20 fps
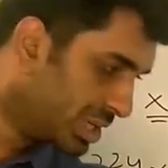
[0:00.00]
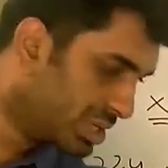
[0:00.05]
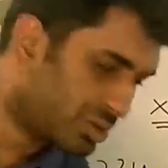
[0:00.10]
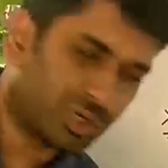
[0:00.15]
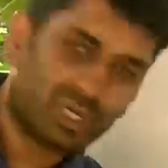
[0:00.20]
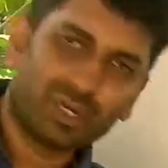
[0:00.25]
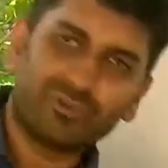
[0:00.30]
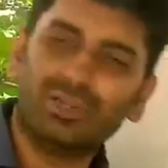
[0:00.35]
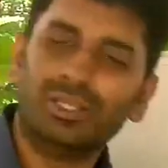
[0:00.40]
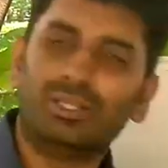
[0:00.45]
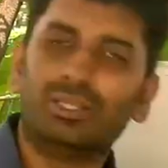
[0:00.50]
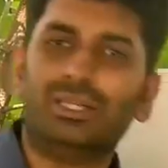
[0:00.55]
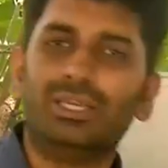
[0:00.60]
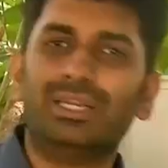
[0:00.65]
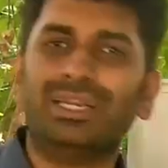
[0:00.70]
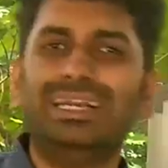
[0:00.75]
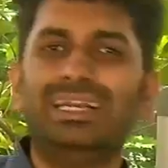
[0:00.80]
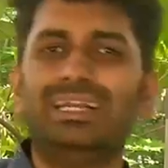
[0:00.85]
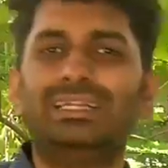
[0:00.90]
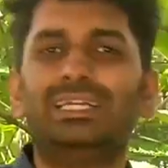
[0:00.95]
వన్ ట్వంటీ ఫైవ్
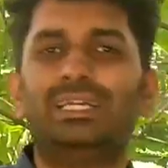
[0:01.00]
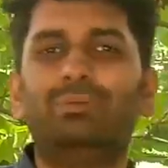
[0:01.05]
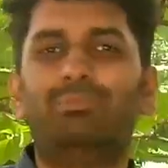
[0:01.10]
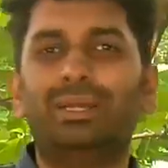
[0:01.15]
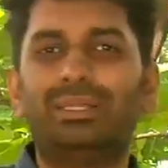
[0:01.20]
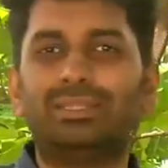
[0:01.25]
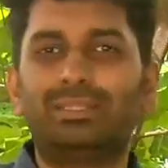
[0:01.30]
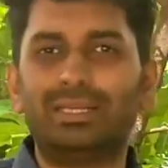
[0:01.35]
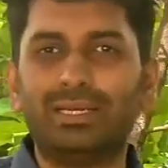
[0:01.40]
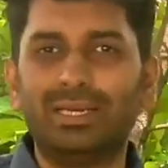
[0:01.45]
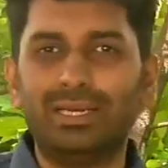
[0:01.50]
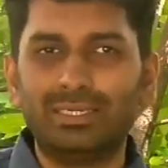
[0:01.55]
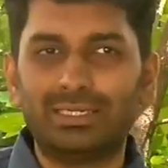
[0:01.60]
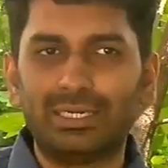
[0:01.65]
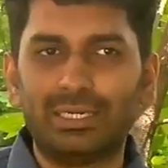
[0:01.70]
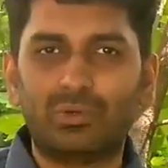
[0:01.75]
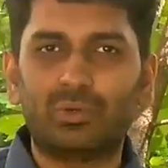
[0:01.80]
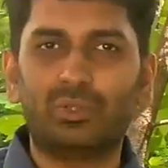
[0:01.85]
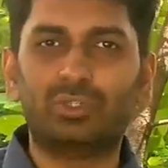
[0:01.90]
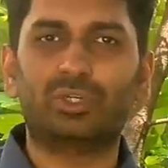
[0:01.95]
త్రీ డిజిట్ బై త్రీ
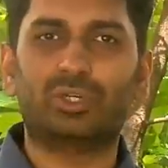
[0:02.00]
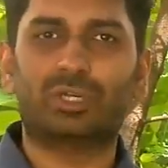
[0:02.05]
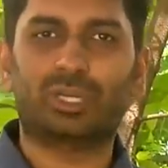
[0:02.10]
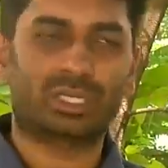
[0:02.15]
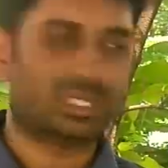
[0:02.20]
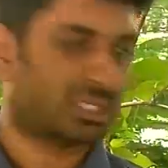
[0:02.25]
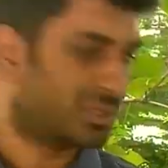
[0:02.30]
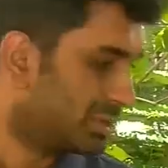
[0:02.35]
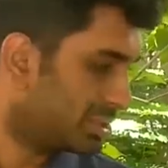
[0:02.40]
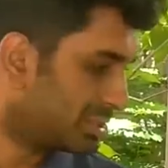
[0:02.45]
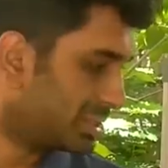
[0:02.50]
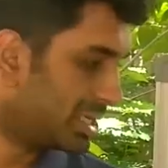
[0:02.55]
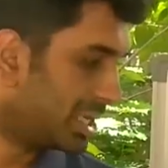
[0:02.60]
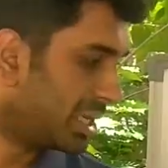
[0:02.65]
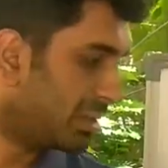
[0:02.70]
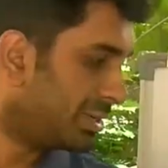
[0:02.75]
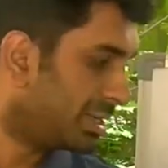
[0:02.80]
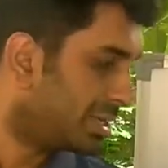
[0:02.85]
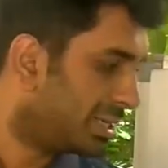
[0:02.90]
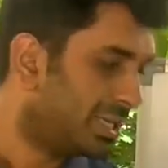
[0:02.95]
డిజిట్ కొంచెం కష్టం అవుతుంది
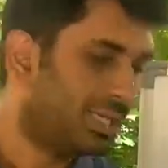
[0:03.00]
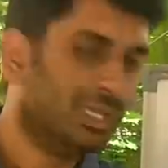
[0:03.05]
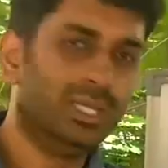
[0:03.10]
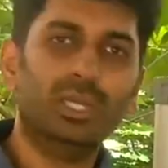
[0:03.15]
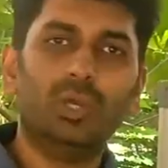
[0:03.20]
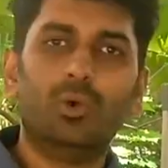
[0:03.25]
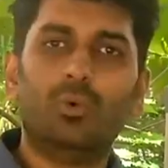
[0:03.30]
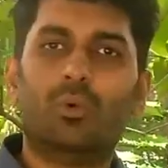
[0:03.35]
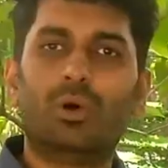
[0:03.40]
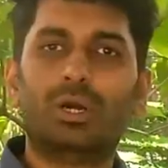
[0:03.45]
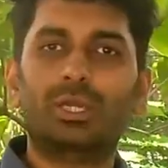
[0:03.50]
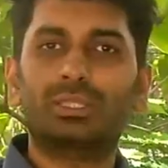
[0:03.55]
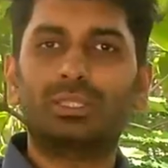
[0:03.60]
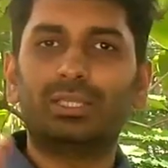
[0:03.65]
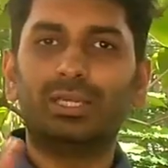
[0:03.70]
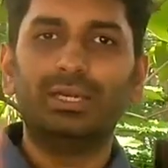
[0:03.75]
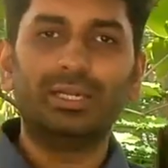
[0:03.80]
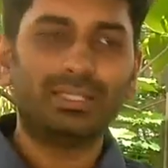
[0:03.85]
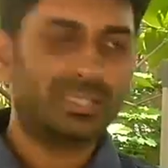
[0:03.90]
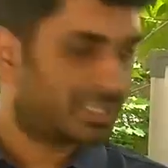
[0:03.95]
కాబట్టి ఒక
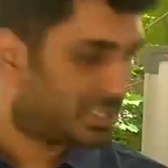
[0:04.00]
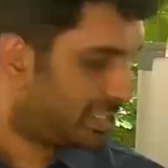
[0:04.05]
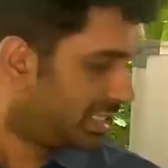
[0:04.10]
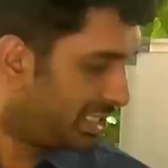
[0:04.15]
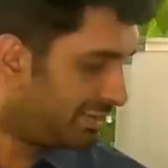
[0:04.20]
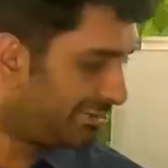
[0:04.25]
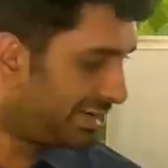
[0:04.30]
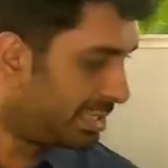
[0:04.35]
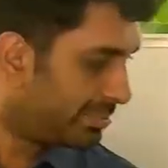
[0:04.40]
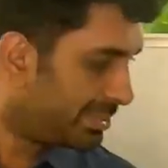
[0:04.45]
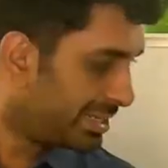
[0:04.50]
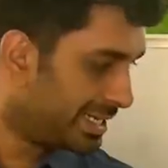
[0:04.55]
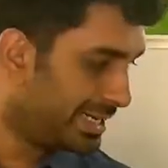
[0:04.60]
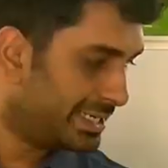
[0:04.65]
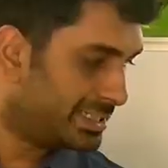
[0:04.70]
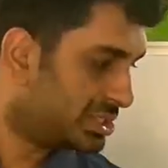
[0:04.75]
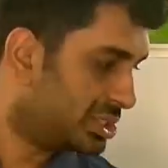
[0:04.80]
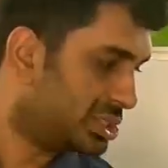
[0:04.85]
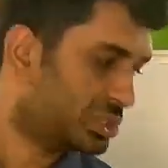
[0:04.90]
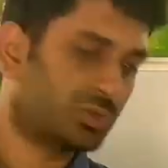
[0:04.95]
త్రీ డిజిట్ని డివైడ్ బై
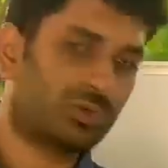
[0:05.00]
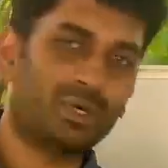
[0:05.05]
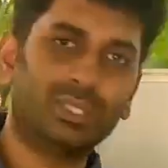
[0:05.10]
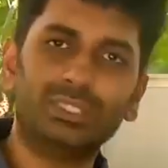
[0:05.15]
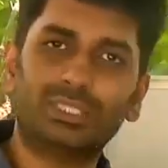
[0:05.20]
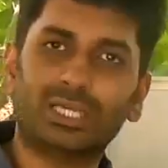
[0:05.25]
ఎయిట్ చేసుకోవడం